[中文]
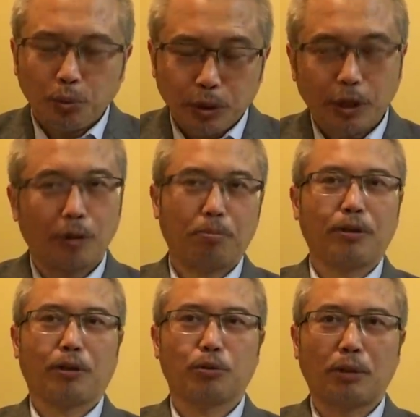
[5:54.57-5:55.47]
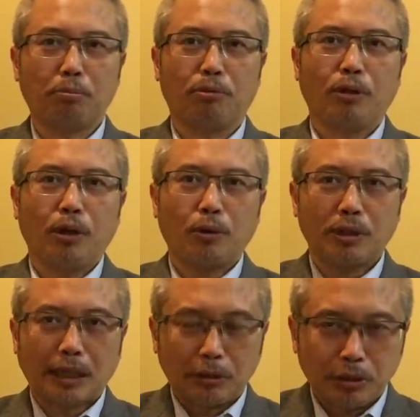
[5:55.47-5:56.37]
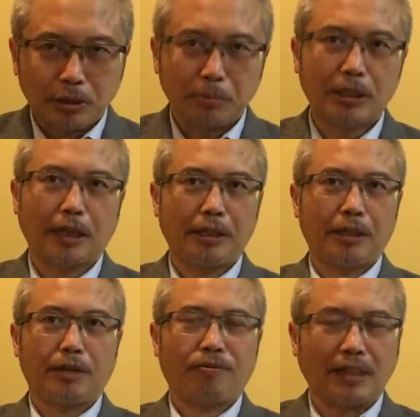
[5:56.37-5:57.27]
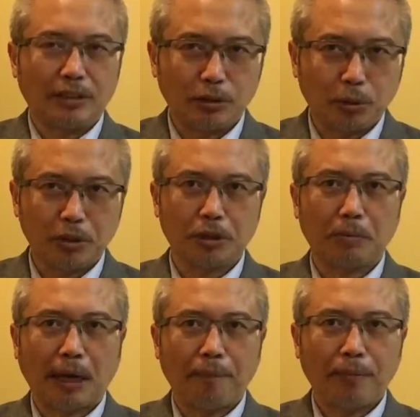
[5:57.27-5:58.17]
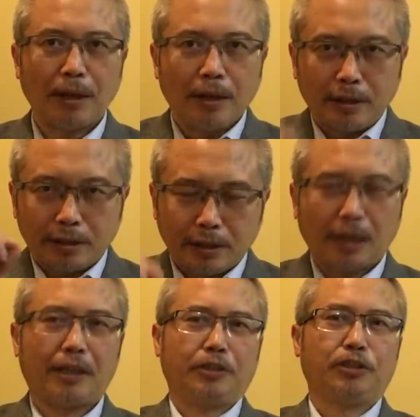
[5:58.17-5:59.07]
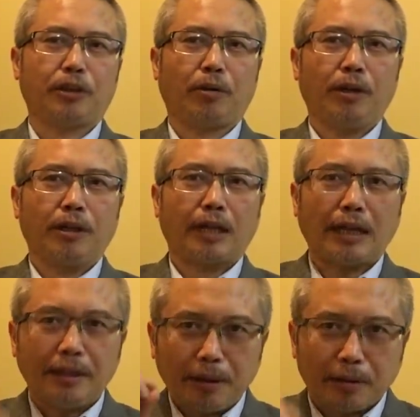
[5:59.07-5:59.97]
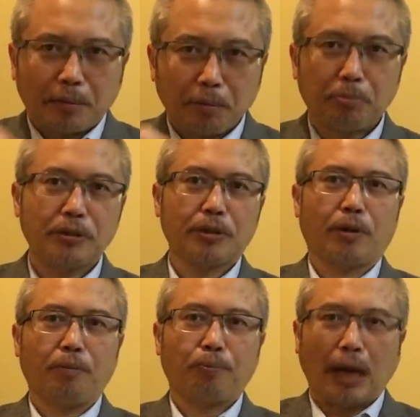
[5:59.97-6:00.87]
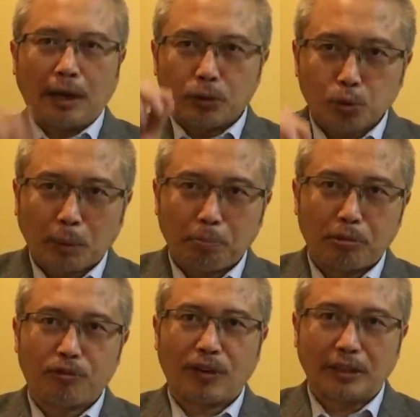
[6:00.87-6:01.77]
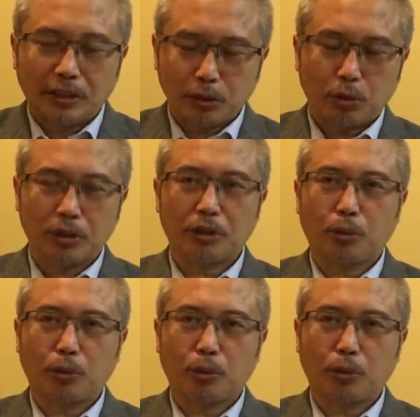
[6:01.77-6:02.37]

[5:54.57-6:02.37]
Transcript: 预料不到川普会采取这么强硬的反制措施吗？当然知道，难道他们不知道啊？川普反制措施